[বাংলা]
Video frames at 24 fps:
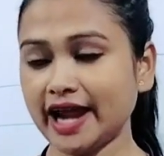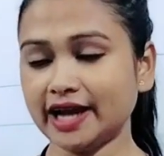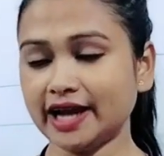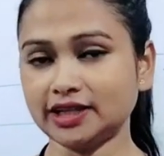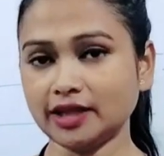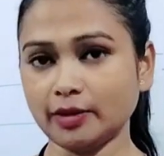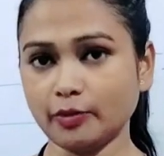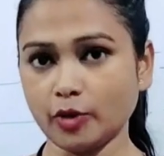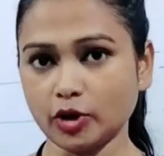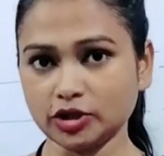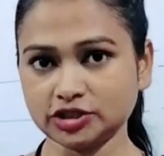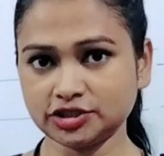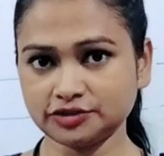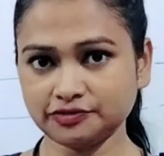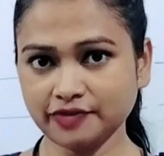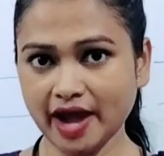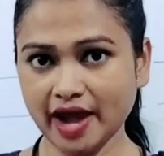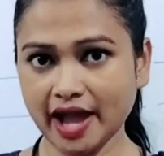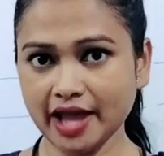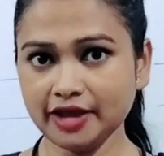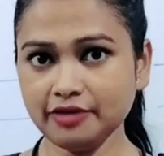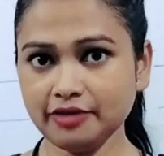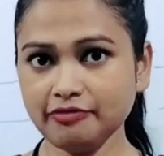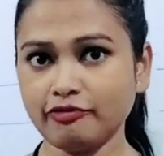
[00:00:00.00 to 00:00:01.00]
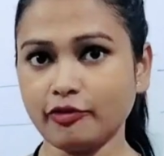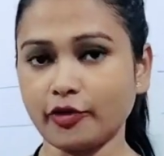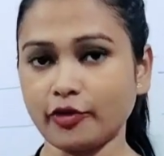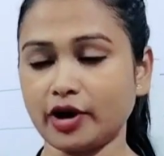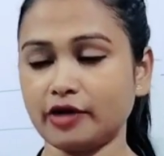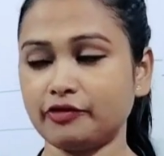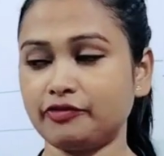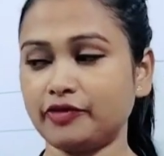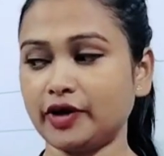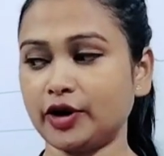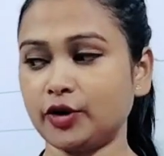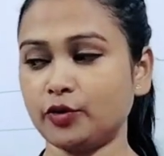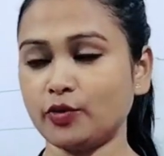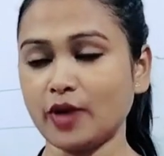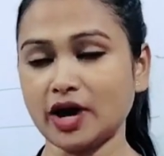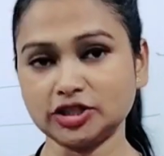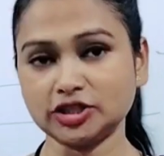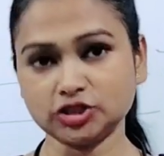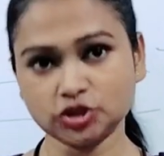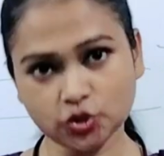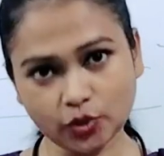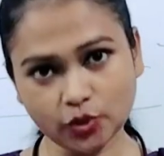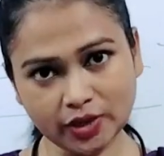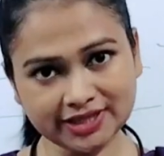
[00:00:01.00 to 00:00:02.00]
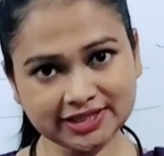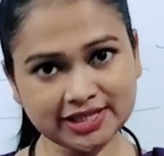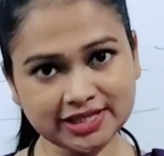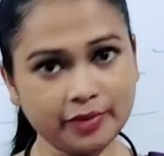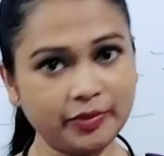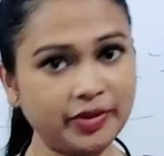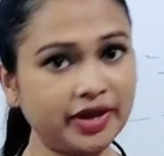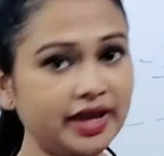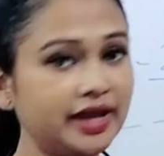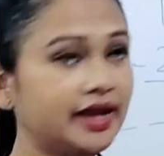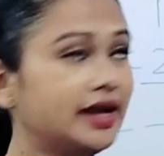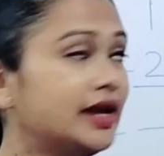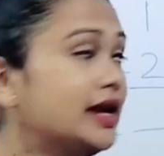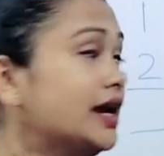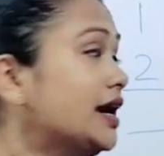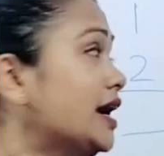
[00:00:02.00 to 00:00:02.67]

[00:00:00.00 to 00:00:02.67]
অ্যাট দ্য বস ফাইভ ফোরের ফ্রেন্ড ওয়ান চলে যাবে